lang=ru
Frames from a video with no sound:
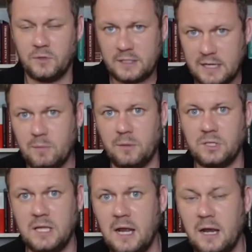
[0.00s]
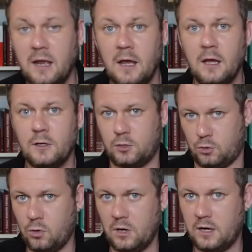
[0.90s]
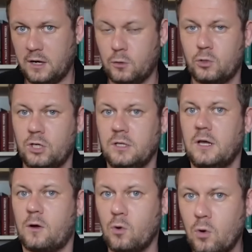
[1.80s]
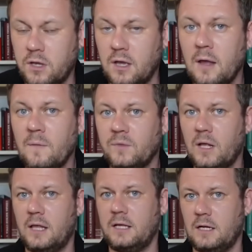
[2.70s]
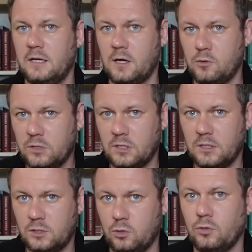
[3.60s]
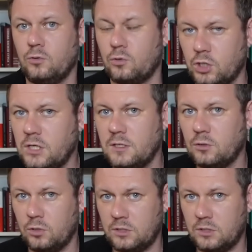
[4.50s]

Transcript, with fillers: на самом деле строили хорошие дороги, наладили какую-то достойную жизнь.